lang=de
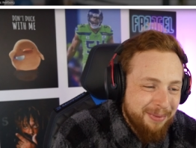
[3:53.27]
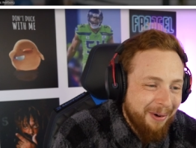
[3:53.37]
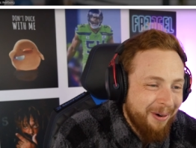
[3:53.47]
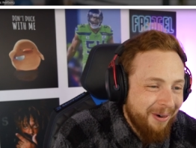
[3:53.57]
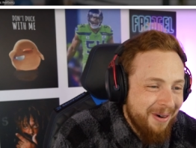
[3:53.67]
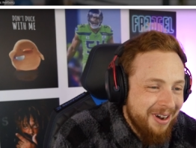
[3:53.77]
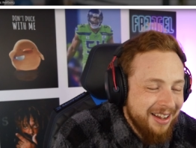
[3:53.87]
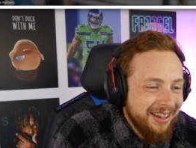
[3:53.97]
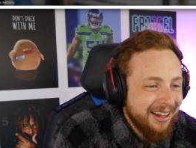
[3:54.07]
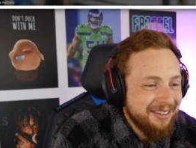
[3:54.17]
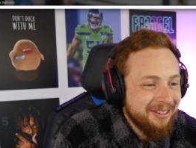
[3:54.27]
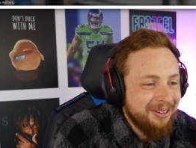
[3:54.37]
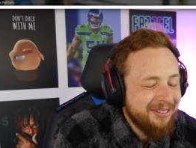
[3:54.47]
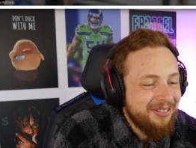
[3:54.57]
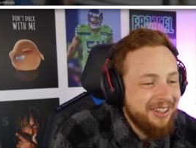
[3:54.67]
Bro, also
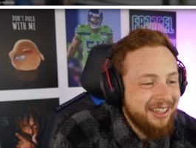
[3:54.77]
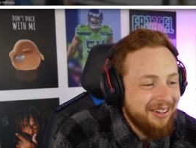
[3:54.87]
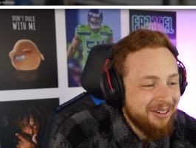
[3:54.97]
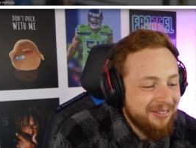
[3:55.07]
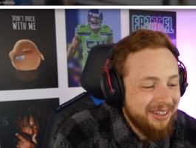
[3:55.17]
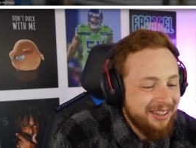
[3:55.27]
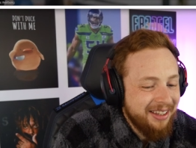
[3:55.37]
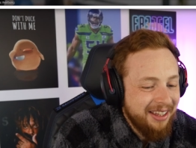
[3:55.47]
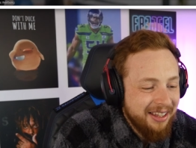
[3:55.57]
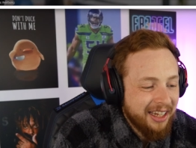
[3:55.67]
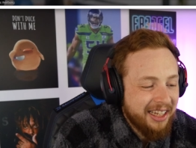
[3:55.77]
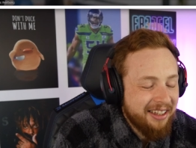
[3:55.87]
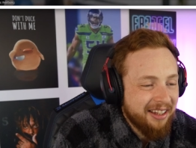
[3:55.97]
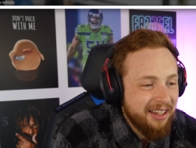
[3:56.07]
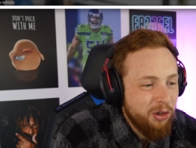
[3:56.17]
irgendwie, irgendwie
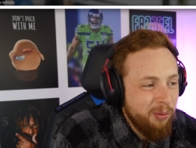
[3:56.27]
riecht deine